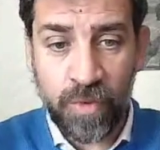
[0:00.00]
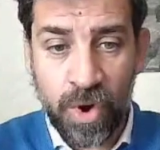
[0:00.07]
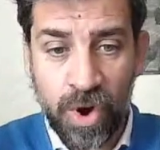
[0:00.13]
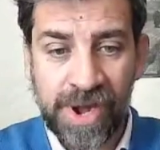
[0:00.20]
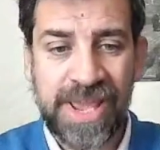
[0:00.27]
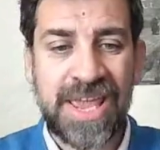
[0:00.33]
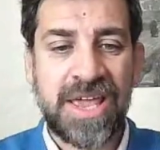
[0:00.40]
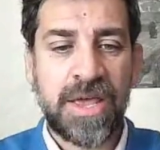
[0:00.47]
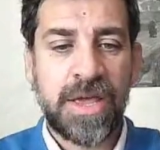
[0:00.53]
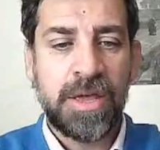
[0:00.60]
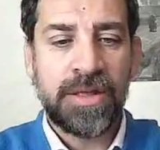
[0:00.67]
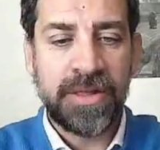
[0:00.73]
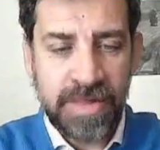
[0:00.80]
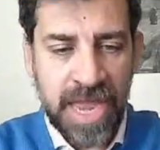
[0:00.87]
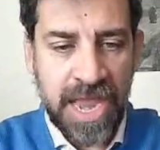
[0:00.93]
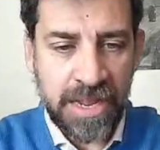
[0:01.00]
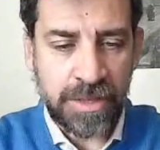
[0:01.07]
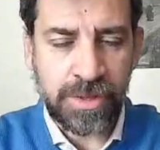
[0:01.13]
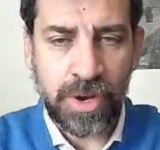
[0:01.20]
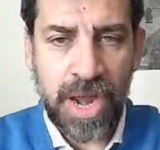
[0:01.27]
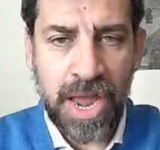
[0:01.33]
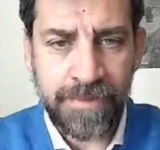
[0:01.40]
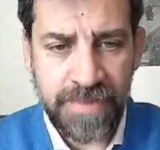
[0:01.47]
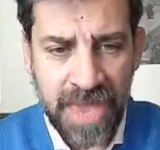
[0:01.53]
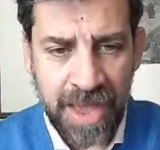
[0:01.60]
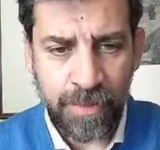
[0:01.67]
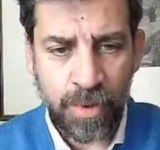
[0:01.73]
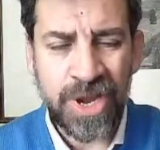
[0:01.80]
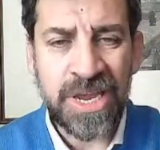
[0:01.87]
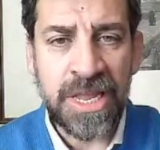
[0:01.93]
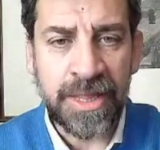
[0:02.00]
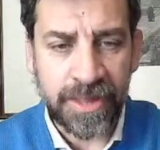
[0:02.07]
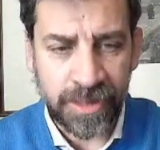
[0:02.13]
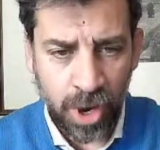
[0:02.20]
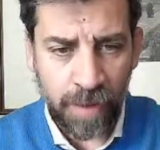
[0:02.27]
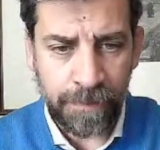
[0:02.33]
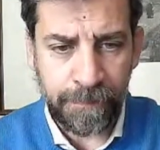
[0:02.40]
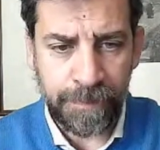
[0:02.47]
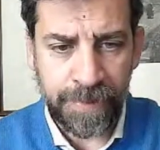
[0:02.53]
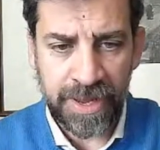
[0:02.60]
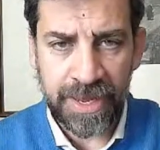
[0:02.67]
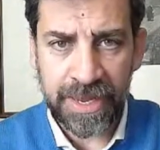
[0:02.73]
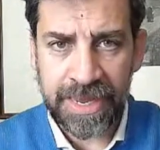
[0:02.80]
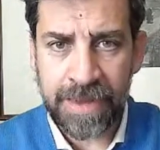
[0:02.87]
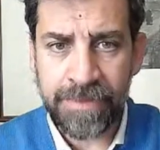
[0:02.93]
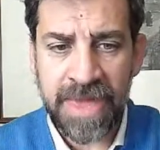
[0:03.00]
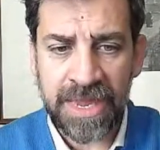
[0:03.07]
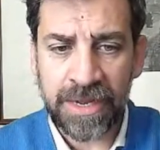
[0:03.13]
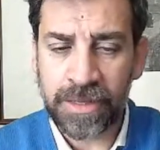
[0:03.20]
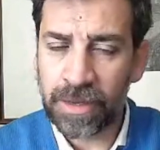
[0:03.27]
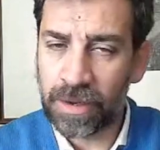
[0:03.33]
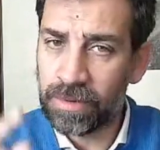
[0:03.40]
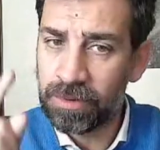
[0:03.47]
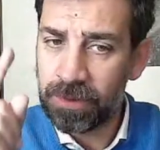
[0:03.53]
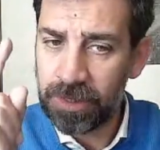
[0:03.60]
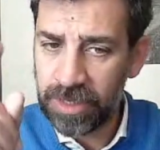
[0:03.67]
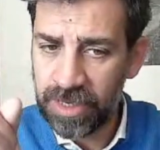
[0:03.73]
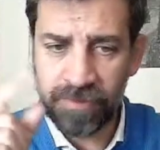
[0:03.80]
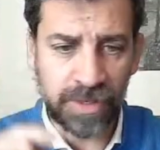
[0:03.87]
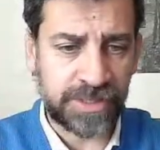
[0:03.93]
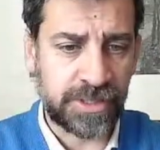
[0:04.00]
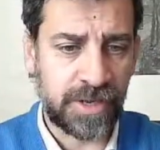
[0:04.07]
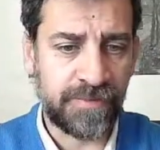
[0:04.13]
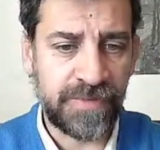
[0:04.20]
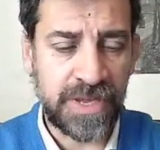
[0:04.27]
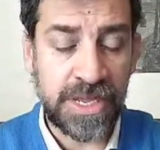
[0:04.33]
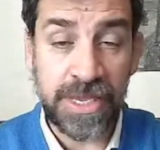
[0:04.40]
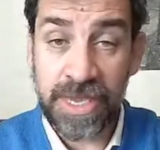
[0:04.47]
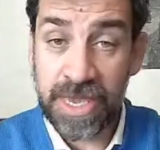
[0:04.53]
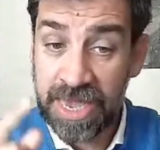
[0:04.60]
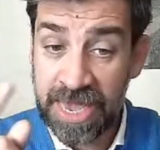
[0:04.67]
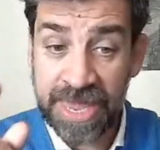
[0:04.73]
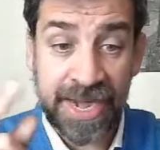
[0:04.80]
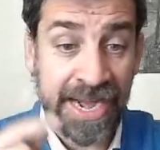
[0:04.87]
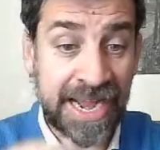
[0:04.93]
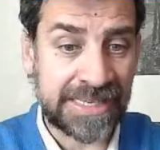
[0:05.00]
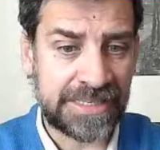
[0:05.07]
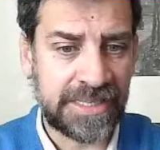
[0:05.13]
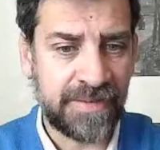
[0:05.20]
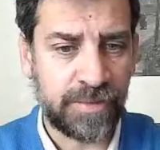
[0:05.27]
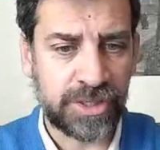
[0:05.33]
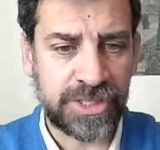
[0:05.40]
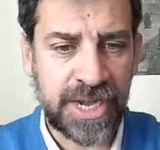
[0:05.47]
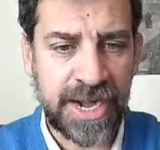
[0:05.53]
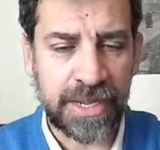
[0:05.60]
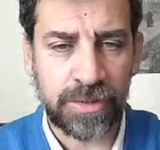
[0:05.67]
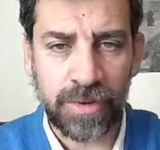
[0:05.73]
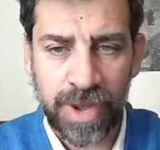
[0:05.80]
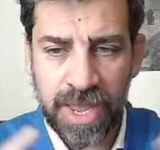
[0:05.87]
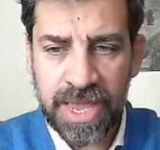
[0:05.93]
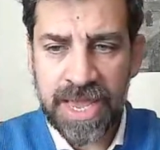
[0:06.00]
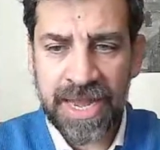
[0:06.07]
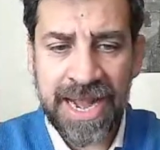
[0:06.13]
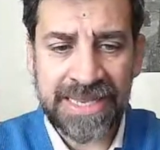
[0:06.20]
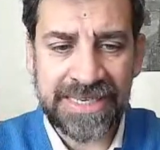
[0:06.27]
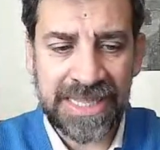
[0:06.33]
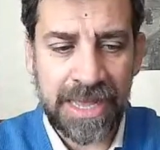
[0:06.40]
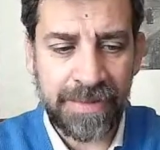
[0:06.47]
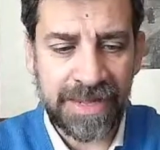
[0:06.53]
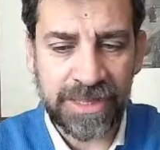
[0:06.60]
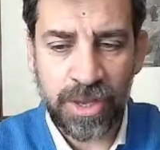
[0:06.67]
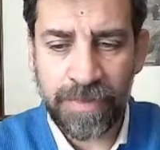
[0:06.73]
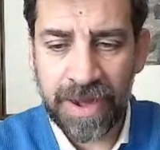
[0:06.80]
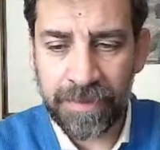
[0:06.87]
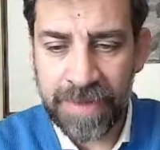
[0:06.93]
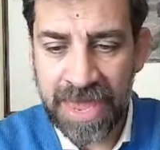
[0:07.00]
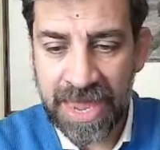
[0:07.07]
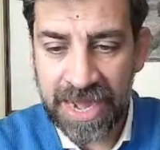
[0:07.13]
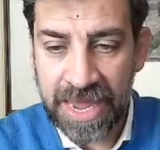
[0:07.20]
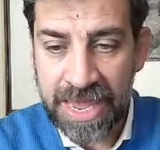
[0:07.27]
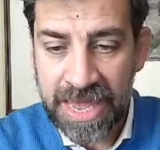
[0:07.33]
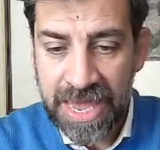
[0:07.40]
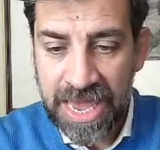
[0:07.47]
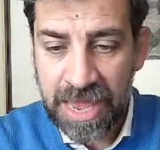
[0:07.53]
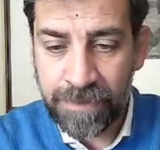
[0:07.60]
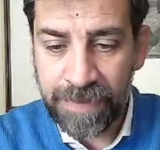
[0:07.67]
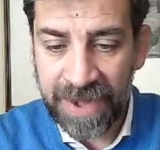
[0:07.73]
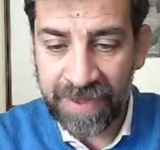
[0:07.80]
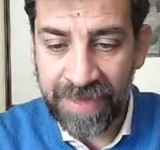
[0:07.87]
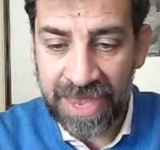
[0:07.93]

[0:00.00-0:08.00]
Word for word: fuori, dentro abbiamo il top che meritano i vostri figli e i ragazzi dei vostri allenatori. Grazie da Matteo Barberi e per